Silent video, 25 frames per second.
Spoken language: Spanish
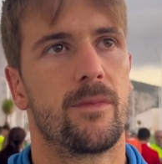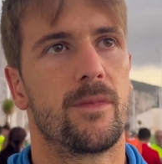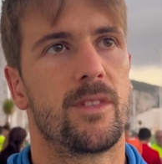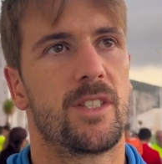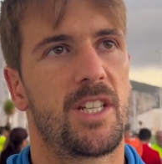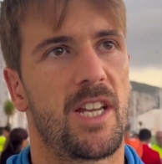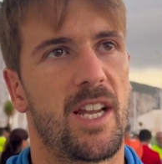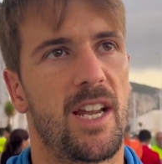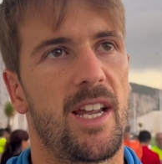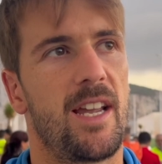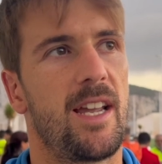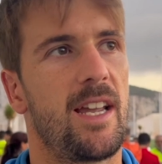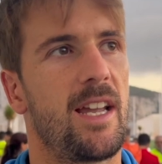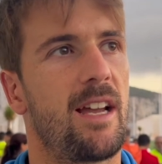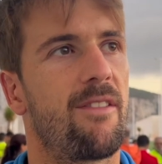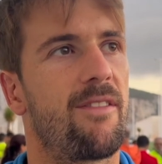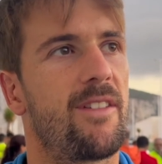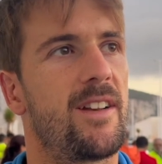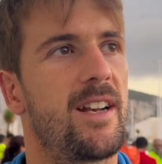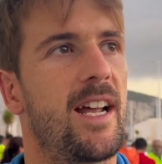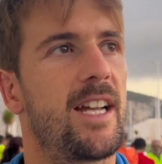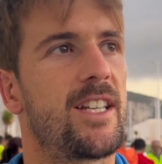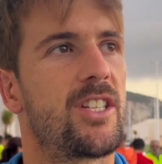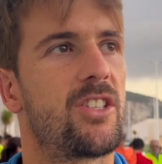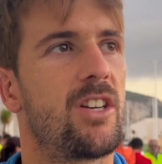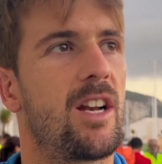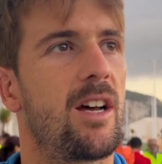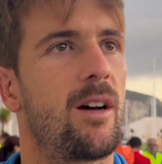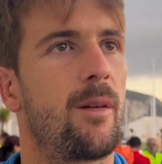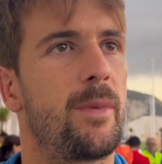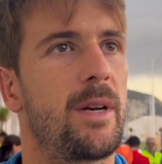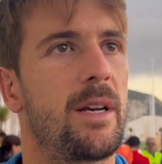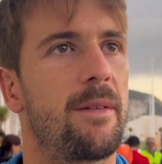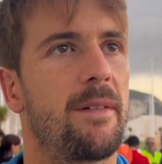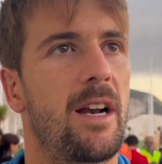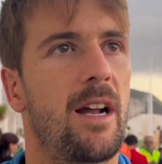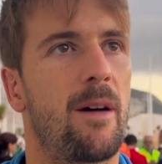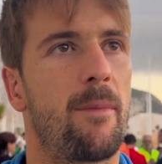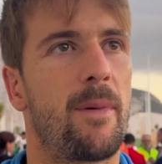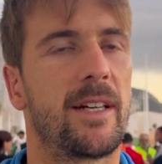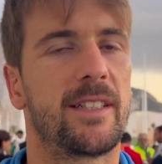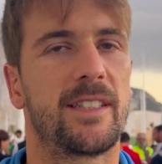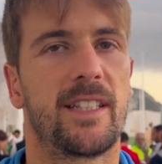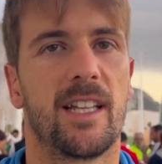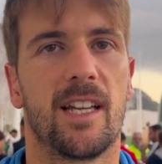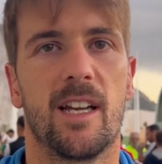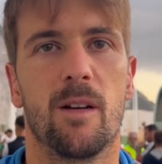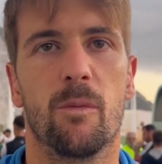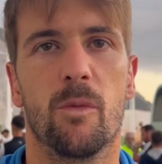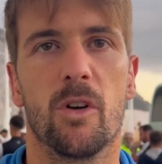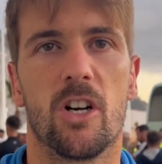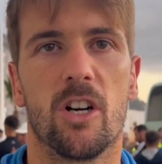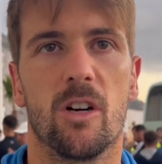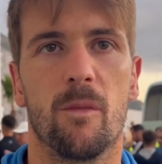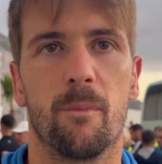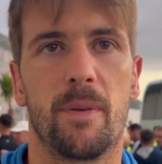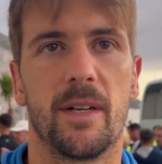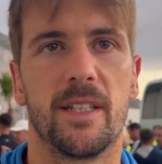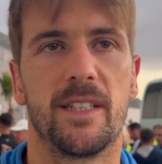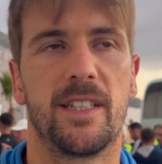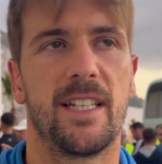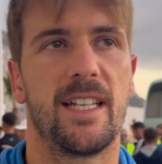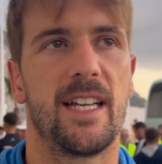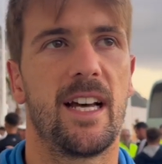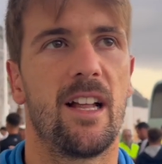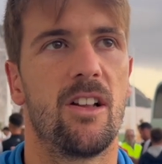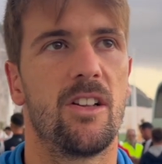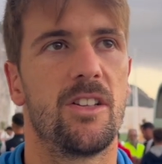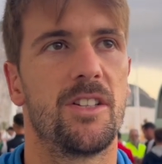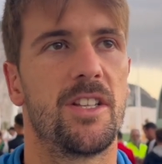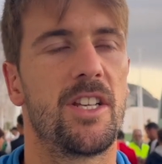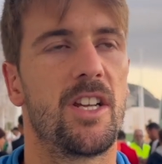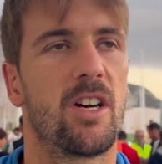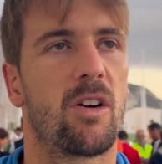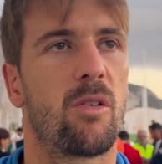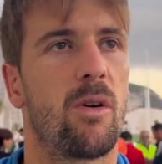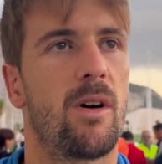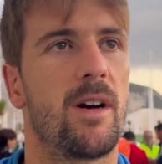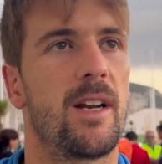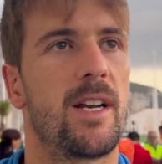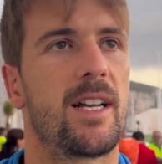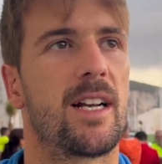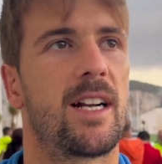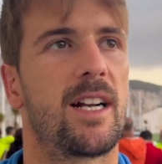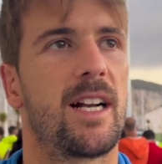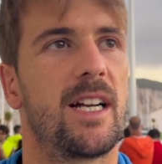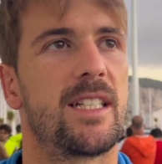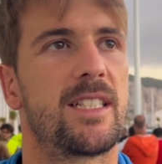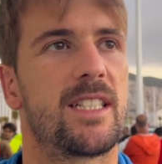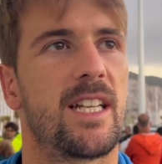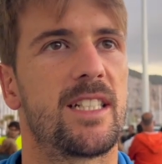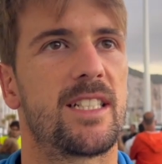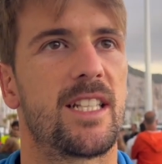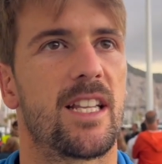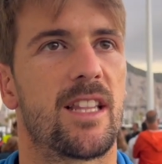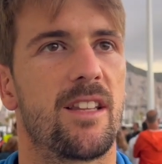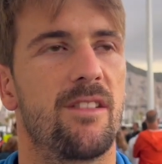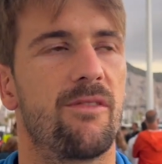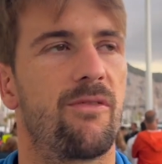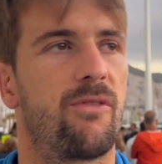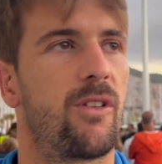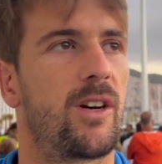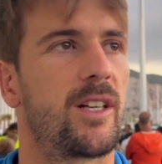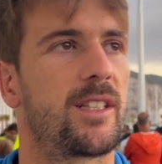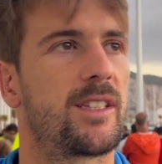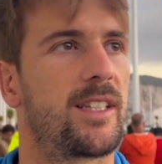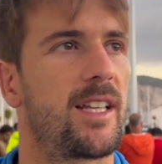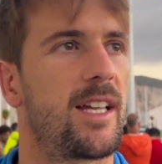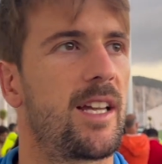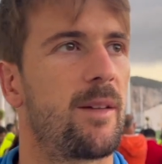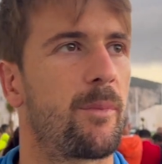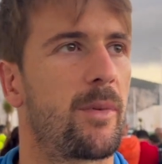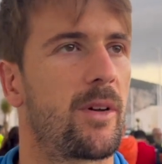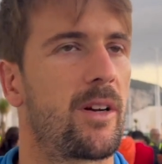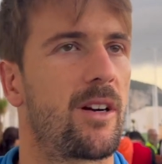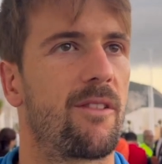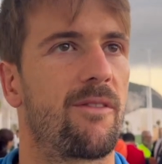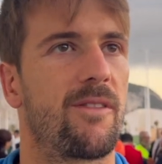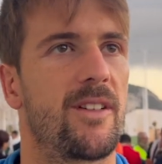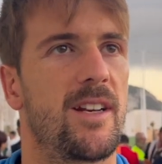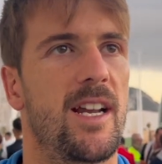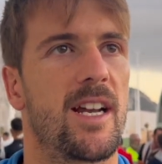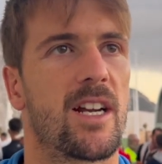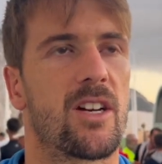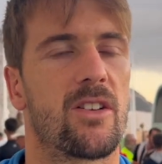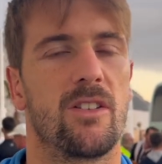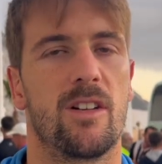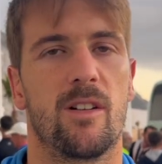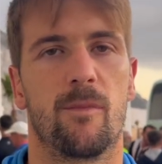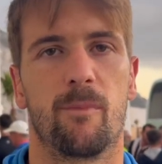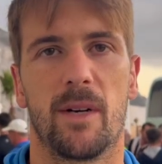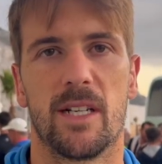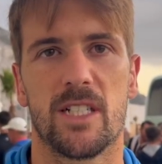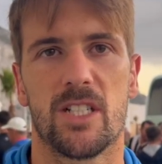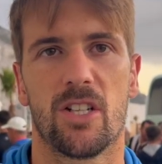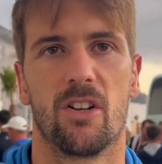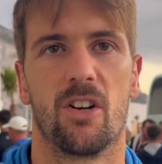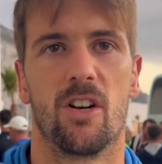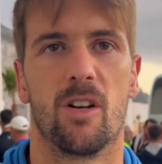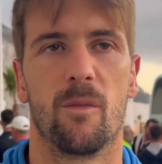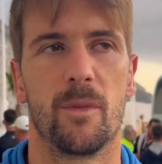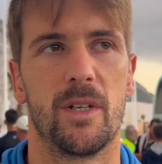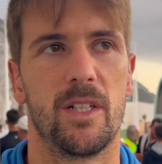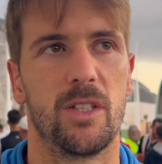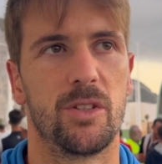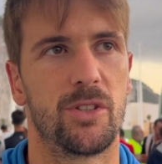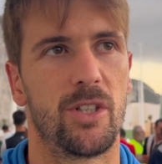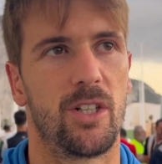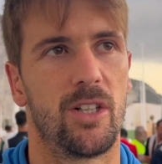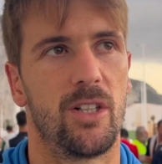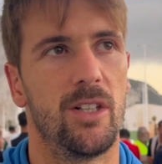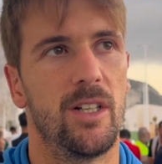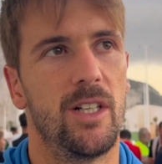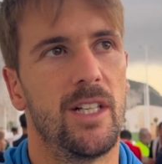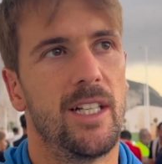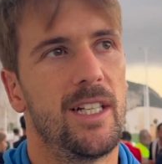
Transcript: Sí, al final ha sido una primera parte muy competida, donde ellos juegan en casa, se hacen fuertes, pero al final con el paso de los minutos